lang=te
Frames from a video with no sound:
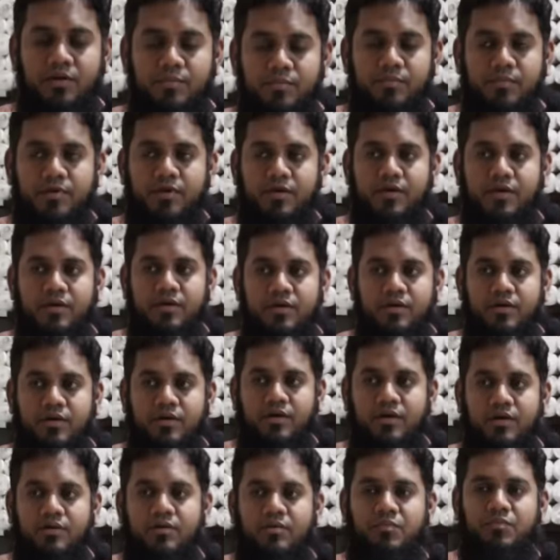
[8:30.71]
అంటే మీకు
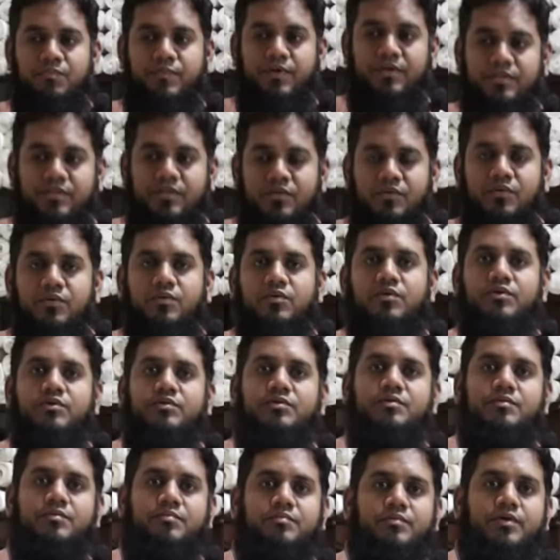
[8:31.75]
ప్రతి రోల్
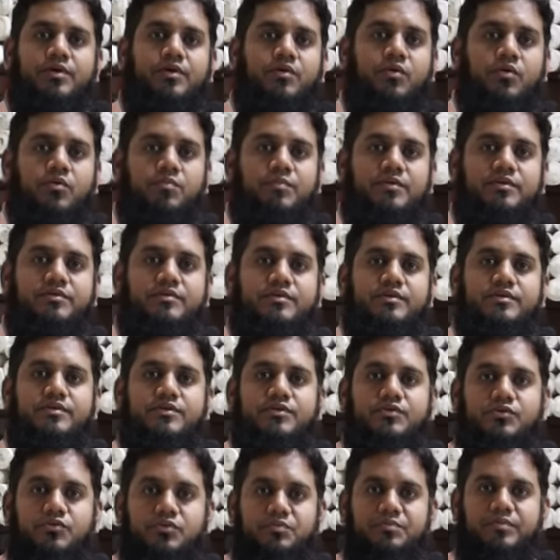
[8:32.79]
మీకు ఓపెన్
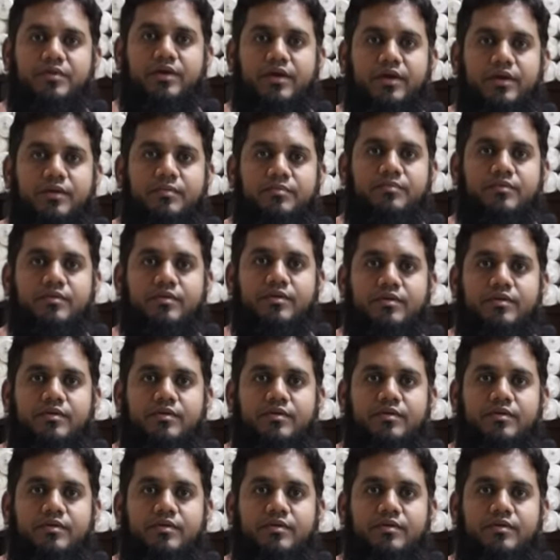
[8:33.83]
చేసి చూపించలేము